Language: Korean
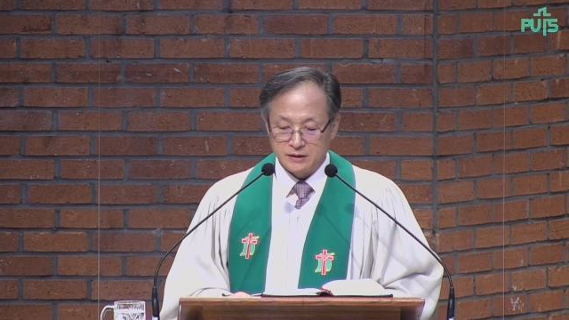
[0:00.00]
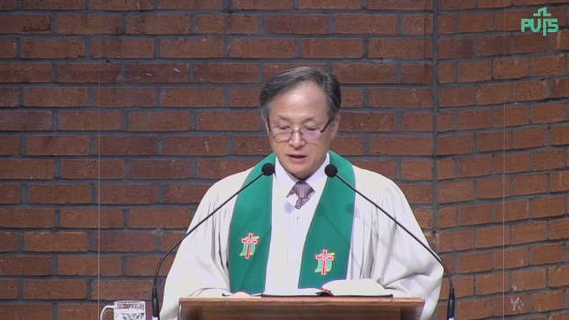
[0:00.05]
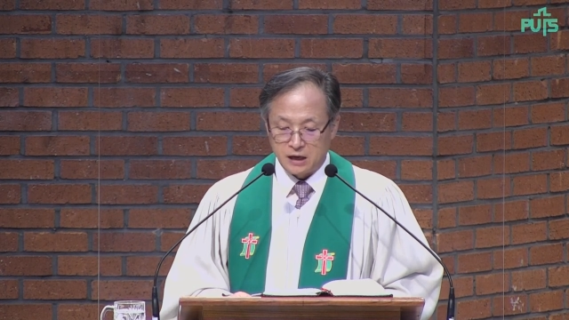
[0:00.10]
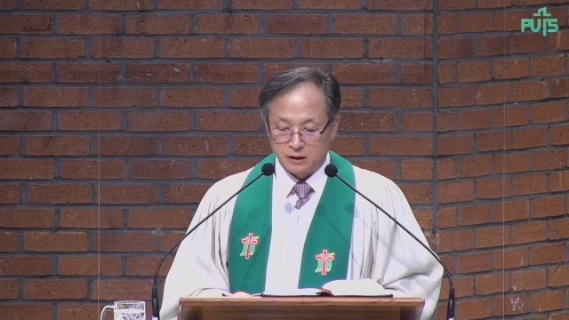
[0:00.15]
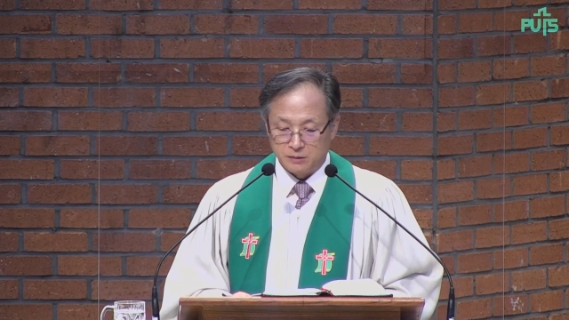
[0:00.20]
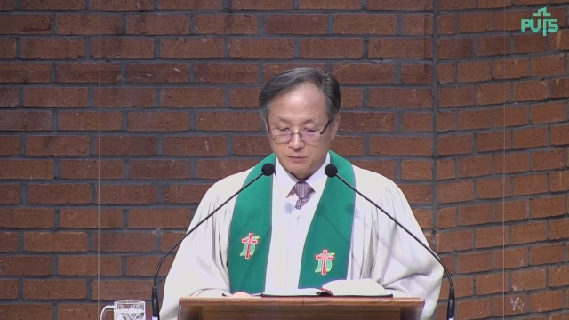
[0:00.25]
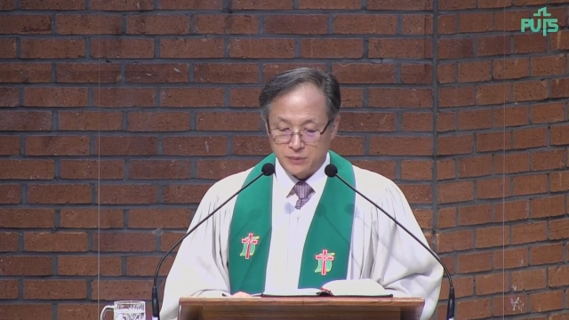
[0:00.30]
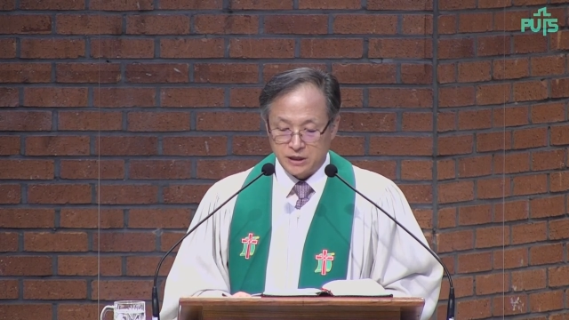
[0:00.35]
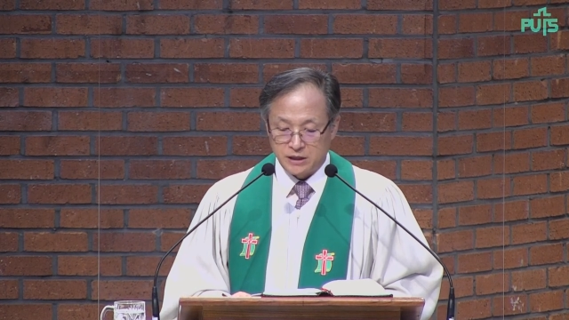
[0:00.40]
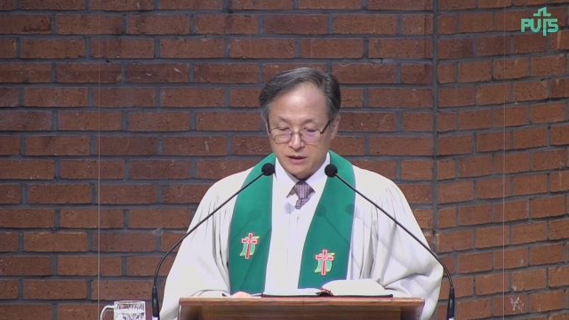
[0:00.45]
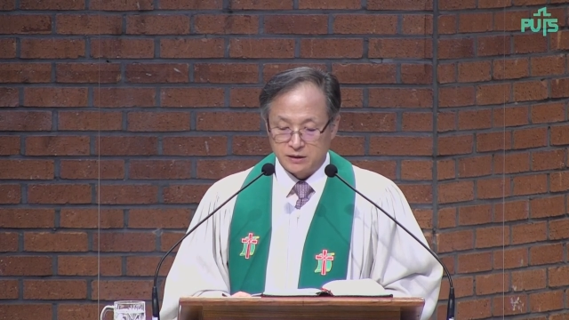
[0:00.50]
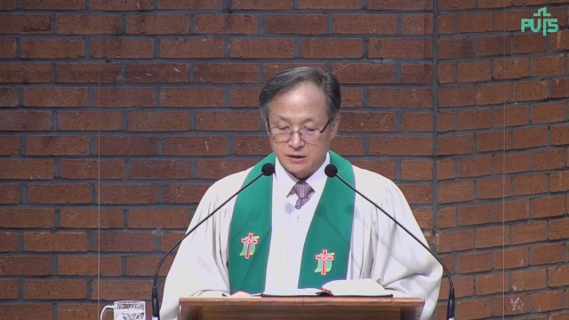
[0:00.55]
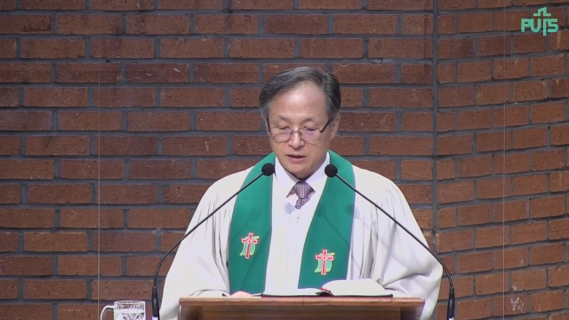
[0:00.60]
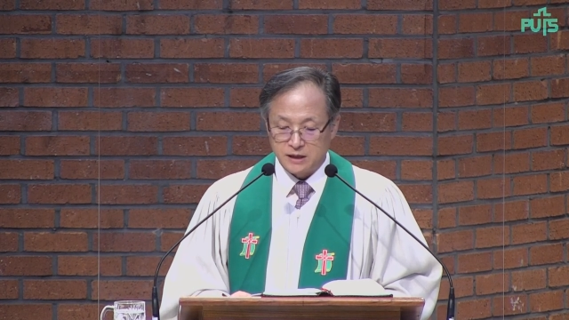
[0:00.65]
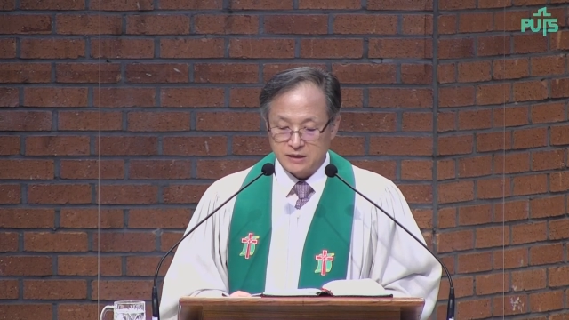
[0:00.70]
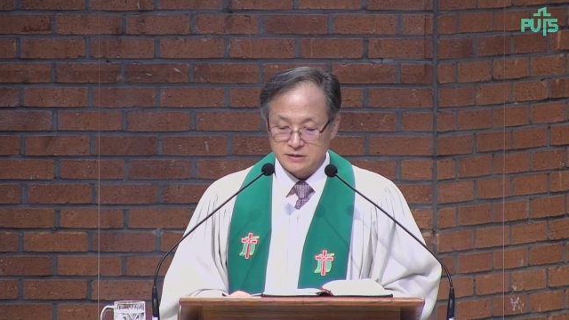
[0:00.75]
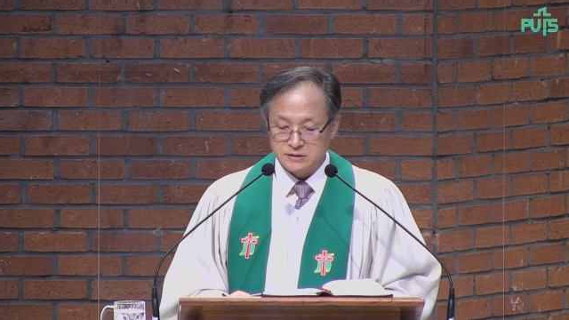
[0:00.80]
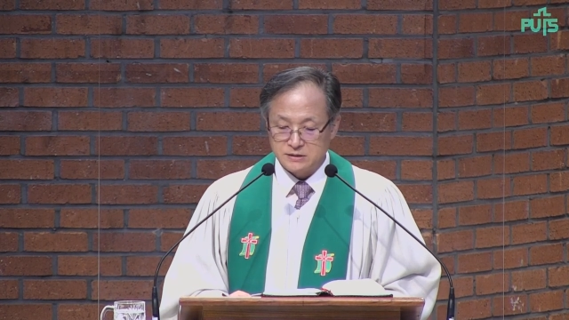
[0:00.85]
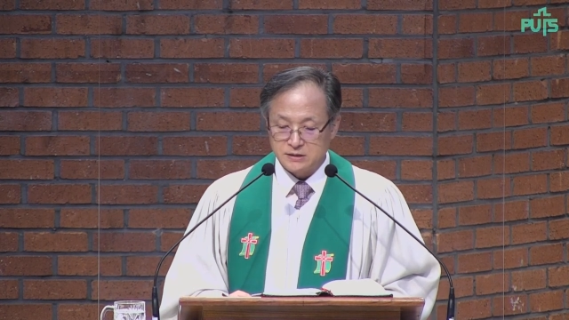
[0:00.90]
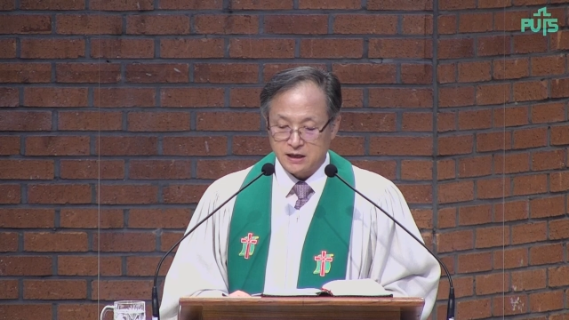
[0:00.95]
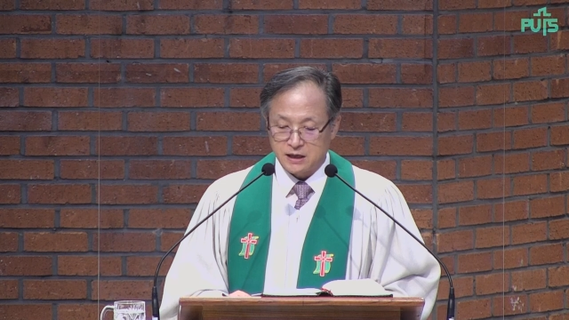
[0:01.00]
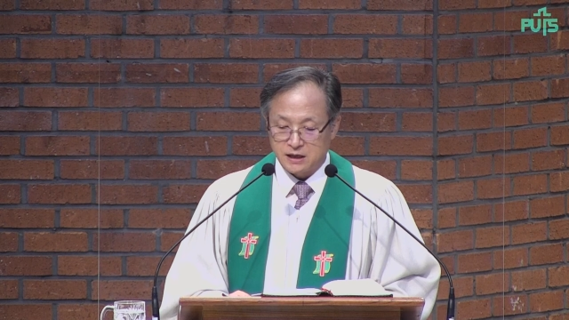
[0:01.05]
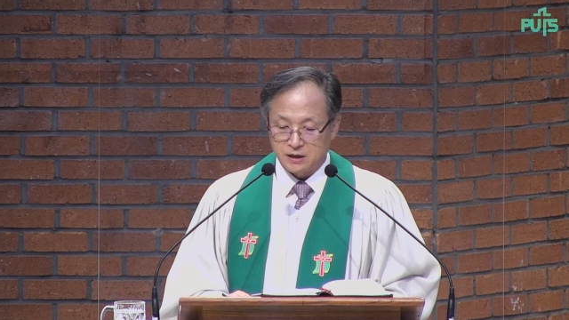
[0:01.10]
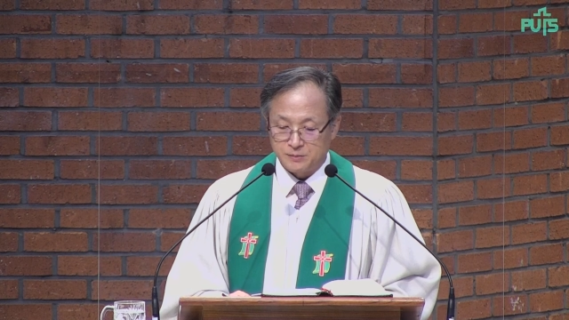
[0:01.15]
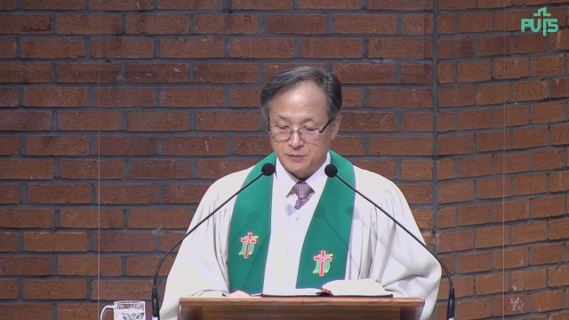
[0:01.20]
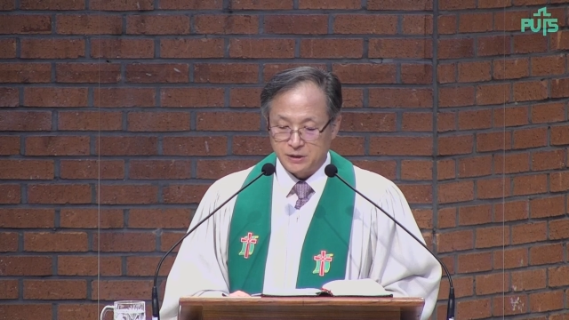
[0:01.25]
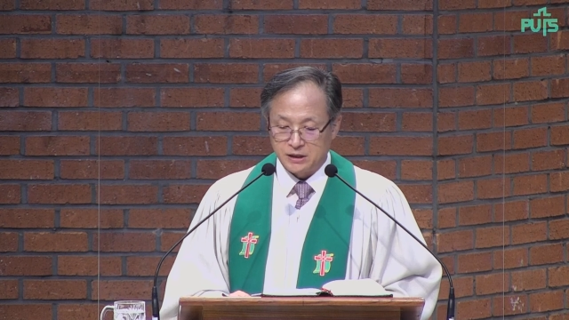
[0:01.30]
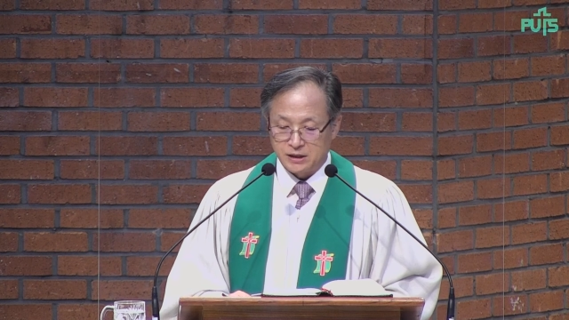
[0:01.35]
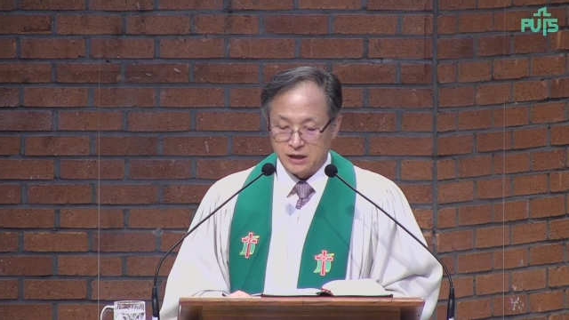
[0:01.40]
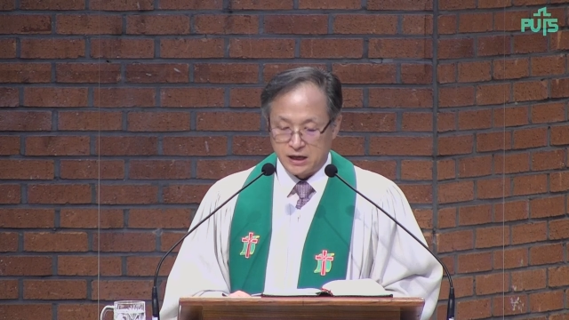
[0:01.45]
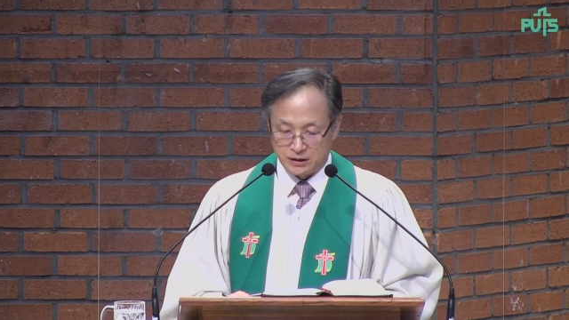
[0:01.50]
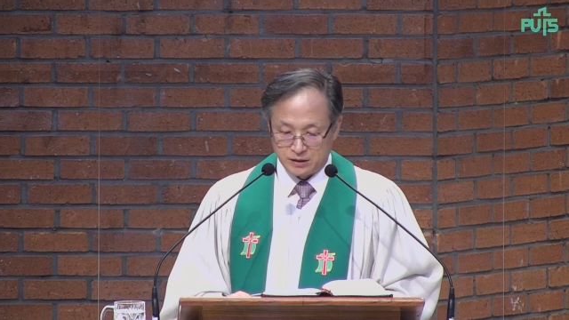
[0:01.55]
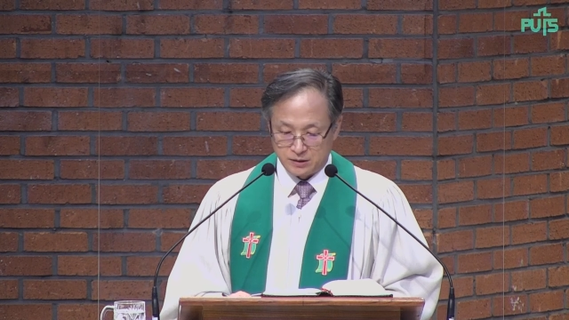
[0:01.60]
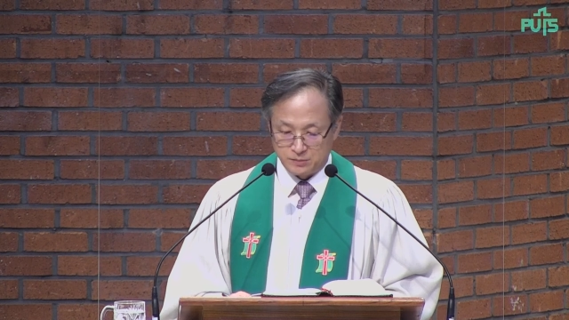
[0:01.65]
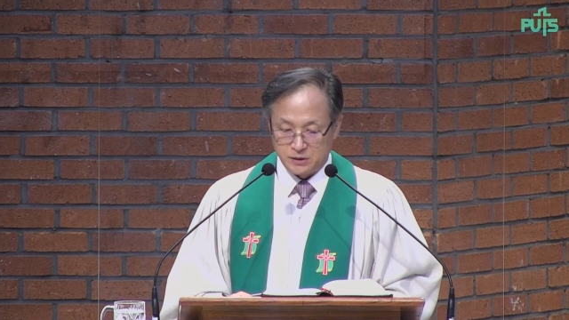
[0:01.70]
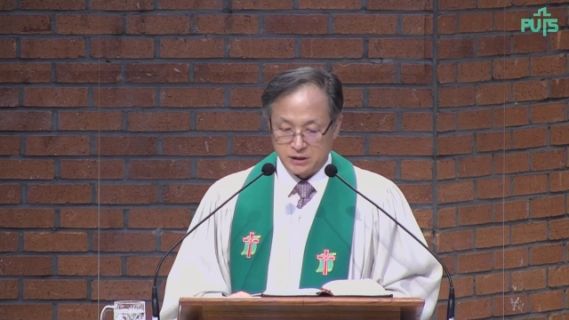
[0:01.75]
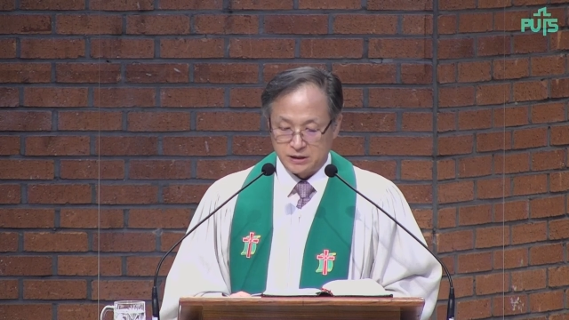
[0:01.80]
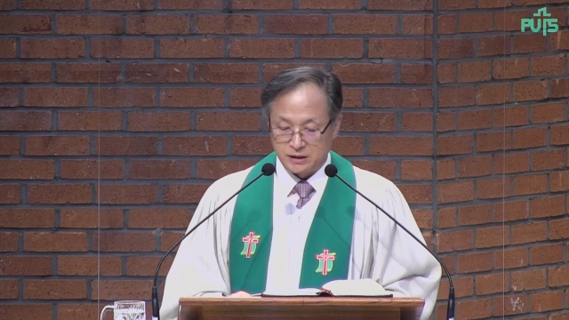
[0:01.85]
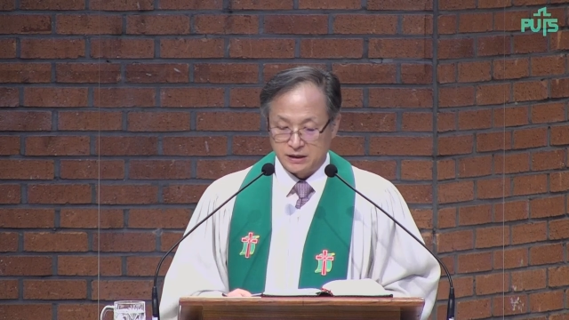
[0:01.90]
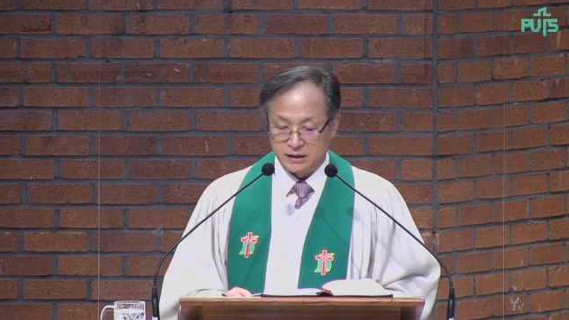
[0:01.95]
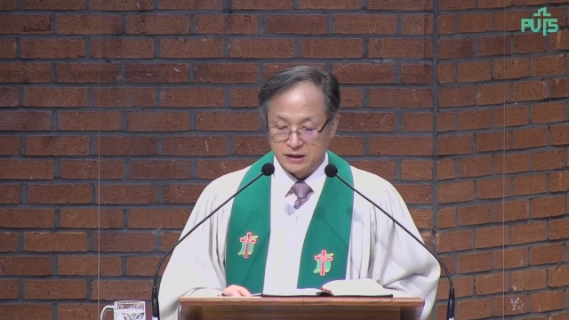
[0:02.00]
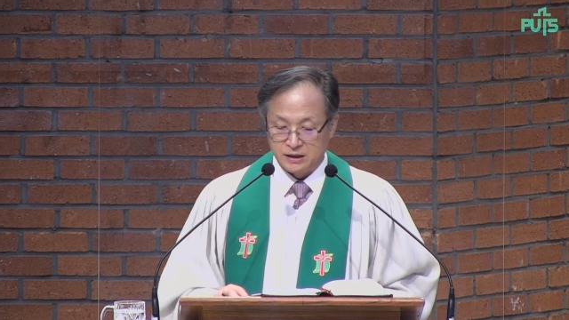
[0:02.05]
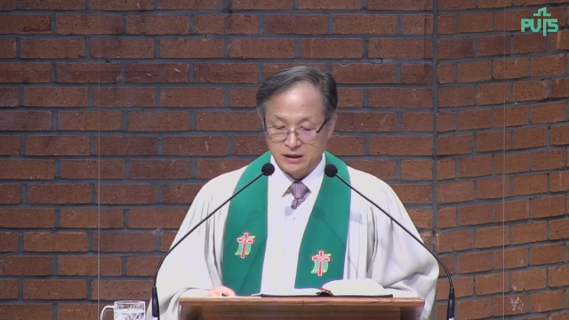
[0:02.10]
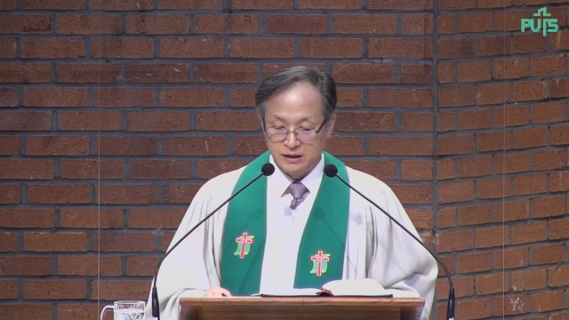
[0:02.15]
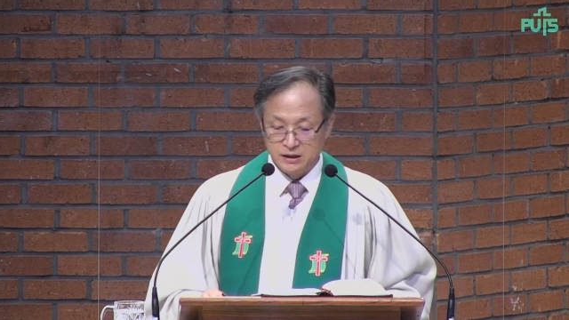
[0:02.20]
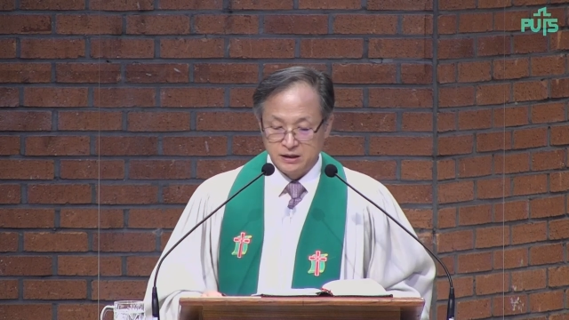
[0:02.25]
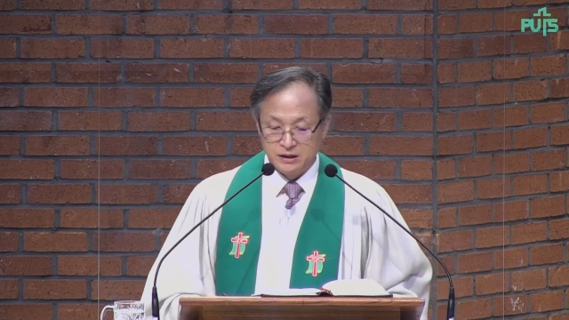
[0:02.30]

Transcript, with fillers: 낭비를 한 사람이 아닙니다.